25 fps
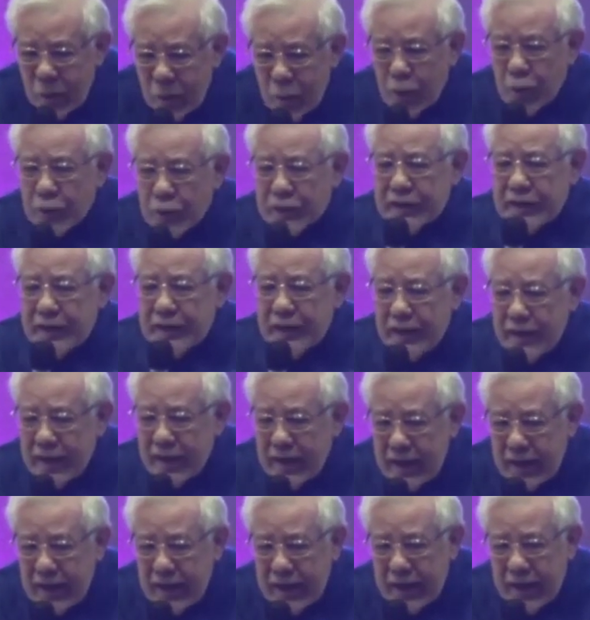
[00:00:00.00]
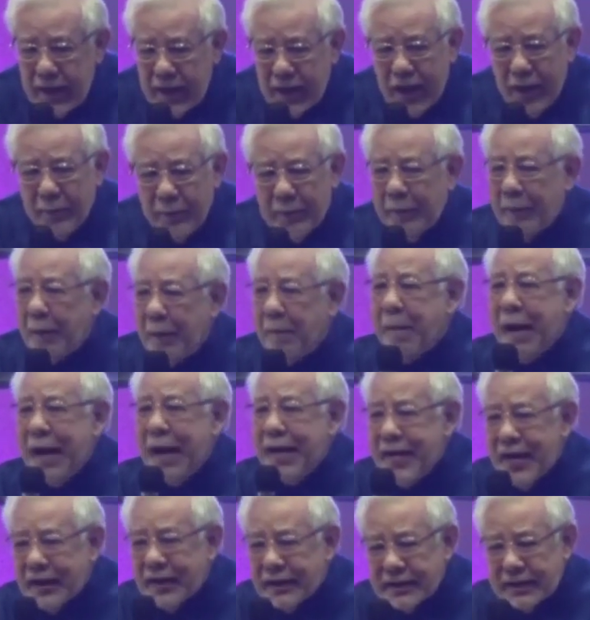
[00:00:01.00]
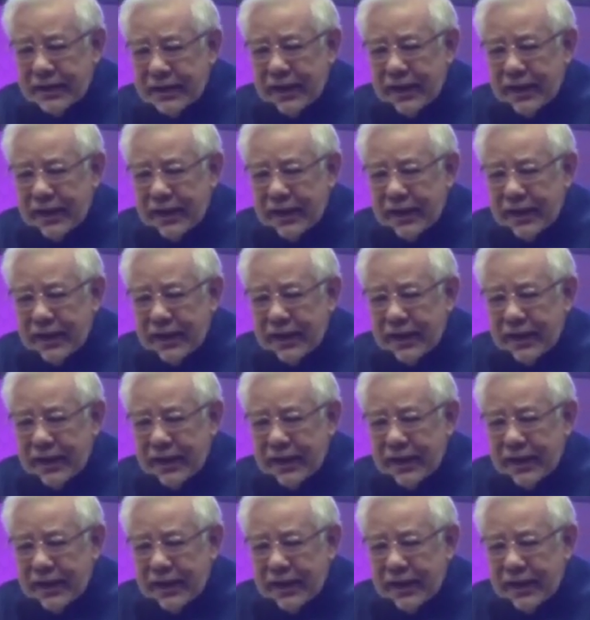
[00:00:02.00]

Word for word: ngurus sendiri. Berapa banyak